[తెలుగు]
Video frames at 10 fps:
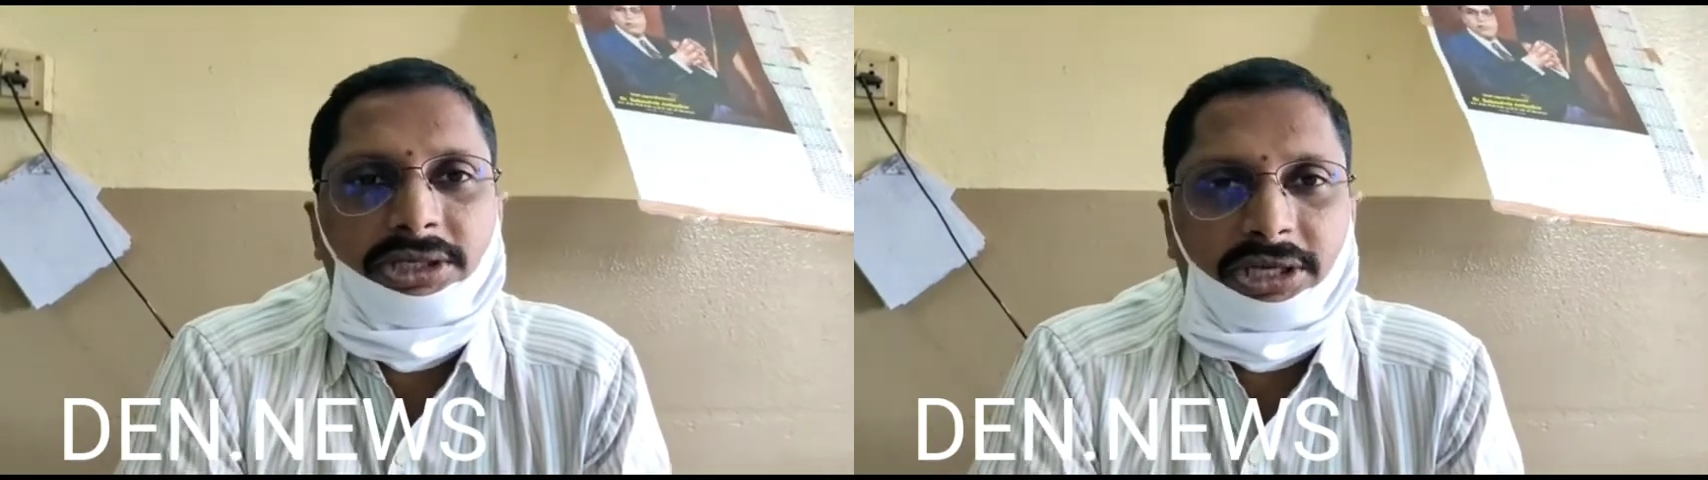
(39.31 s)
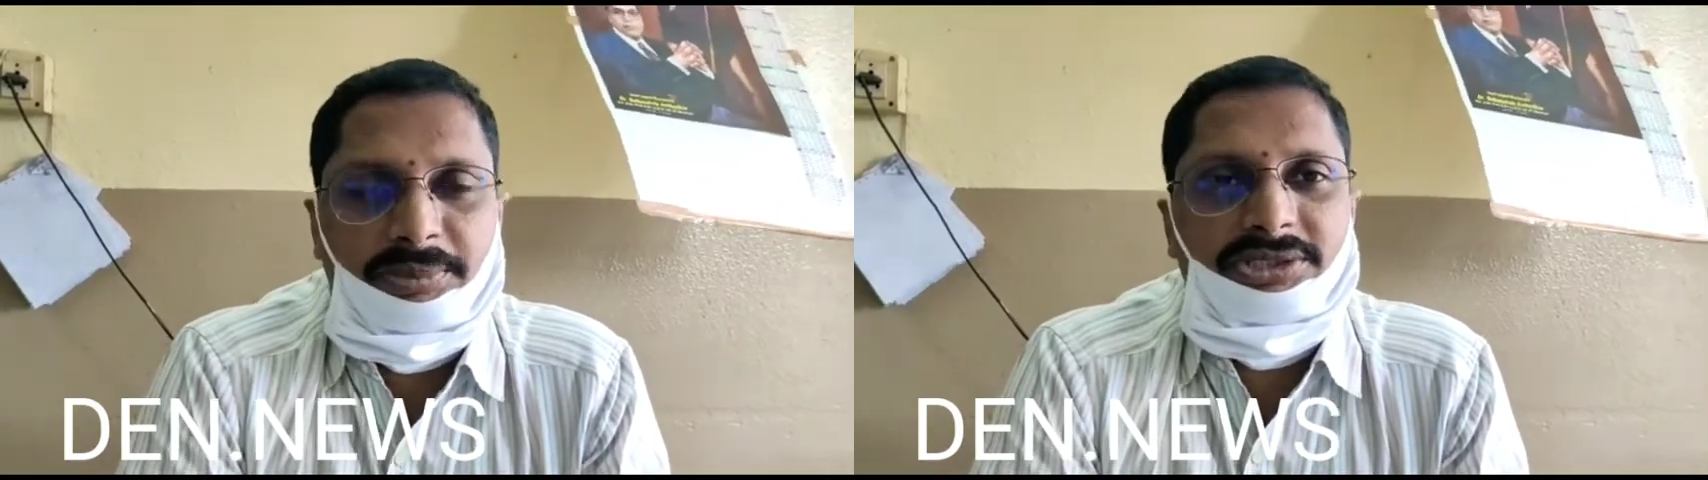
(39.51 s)

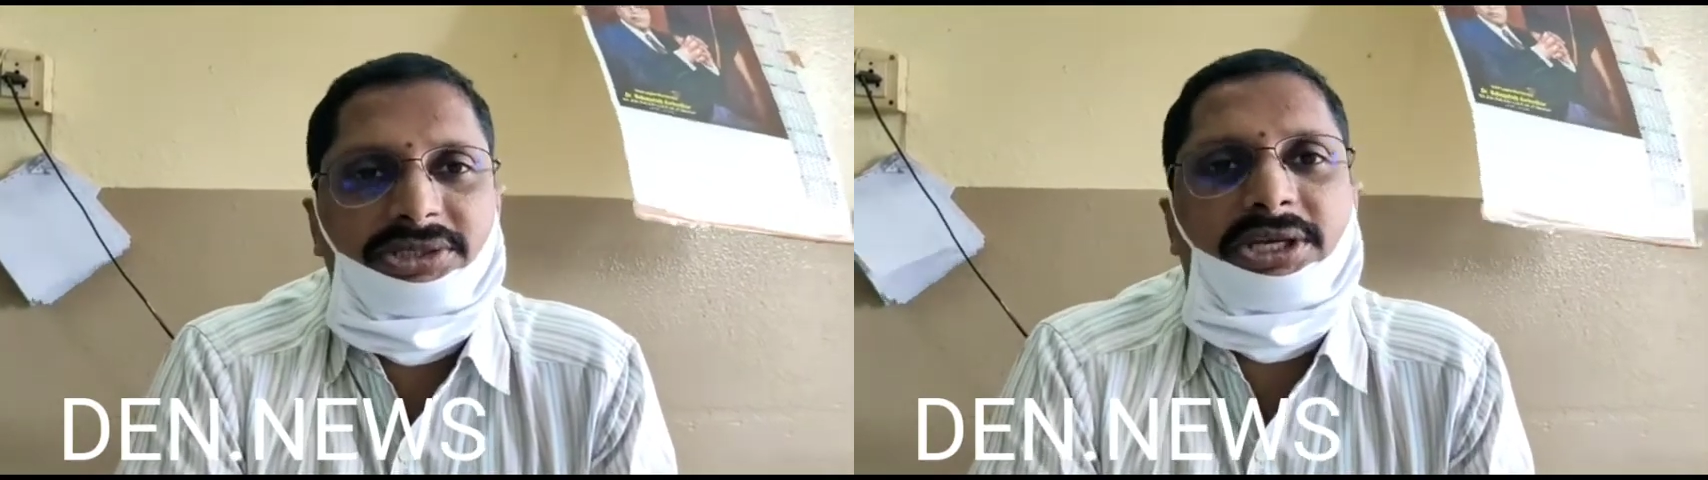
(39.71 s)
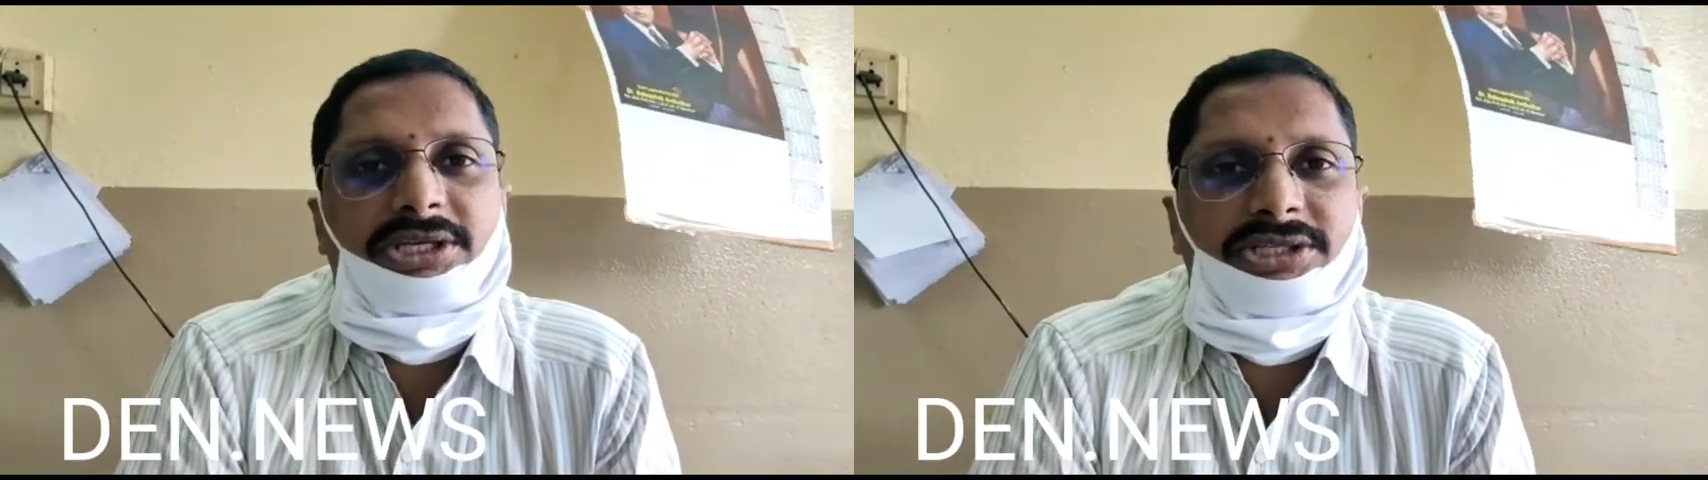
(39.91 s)

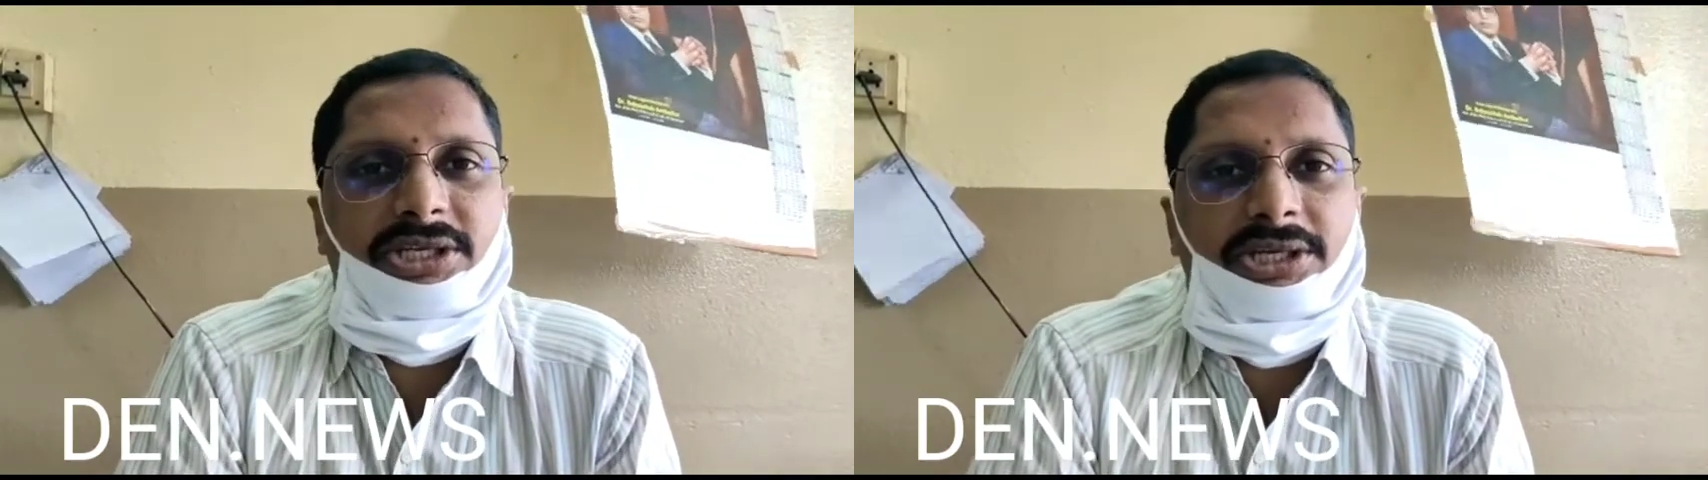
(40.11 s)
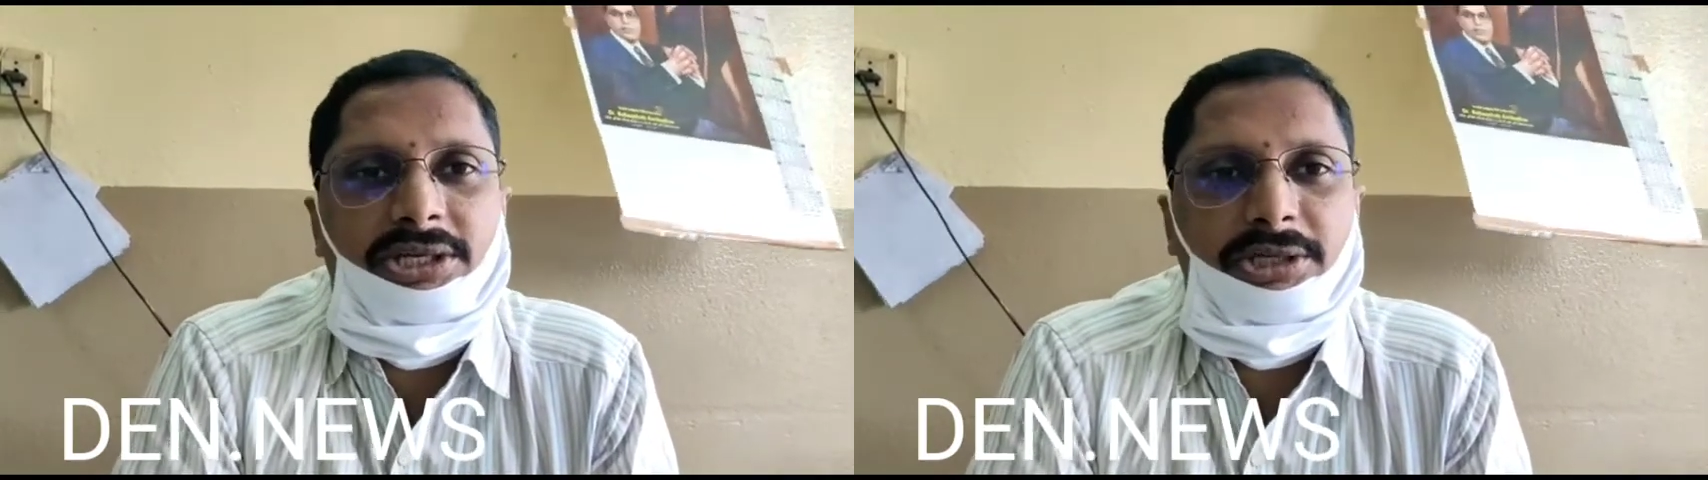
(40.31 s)
ఏపీఎస్ఆర్టీసీ
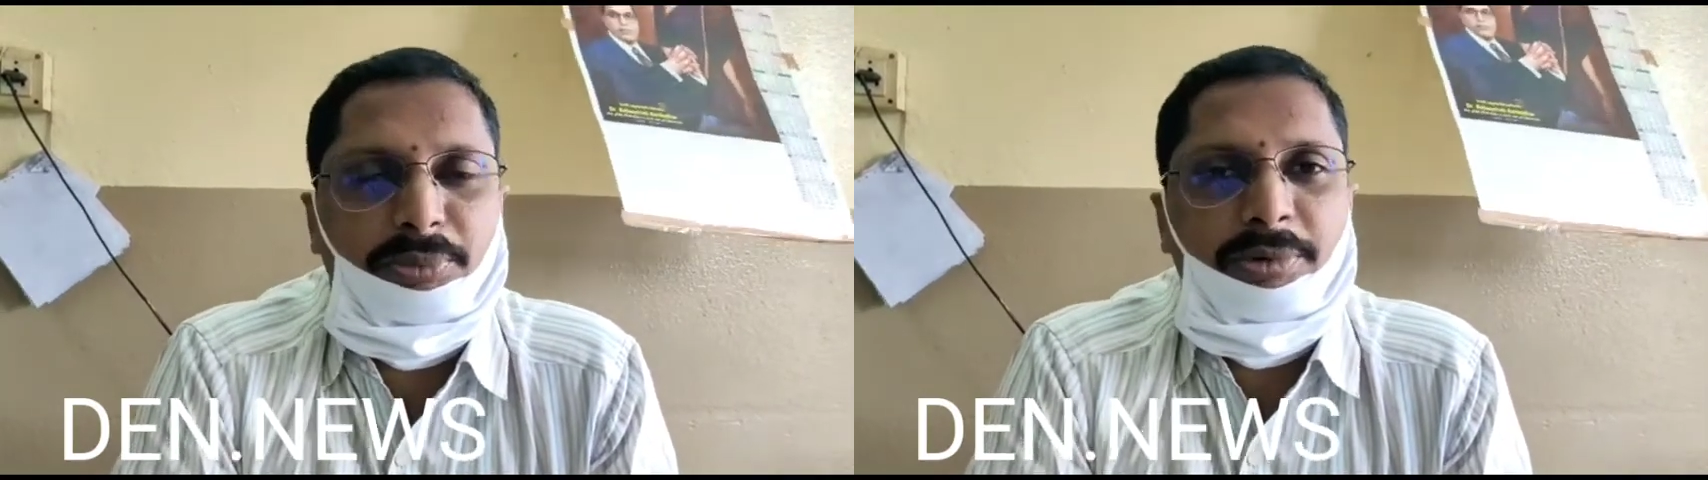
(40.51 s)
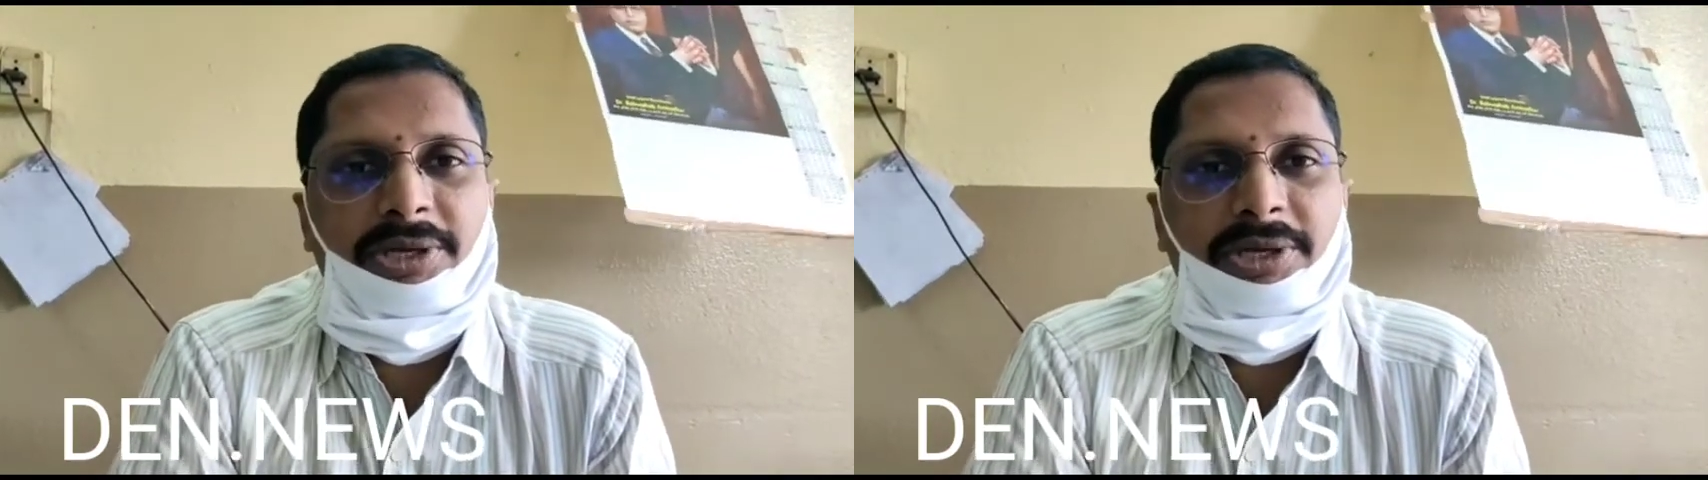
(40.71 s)
డిపో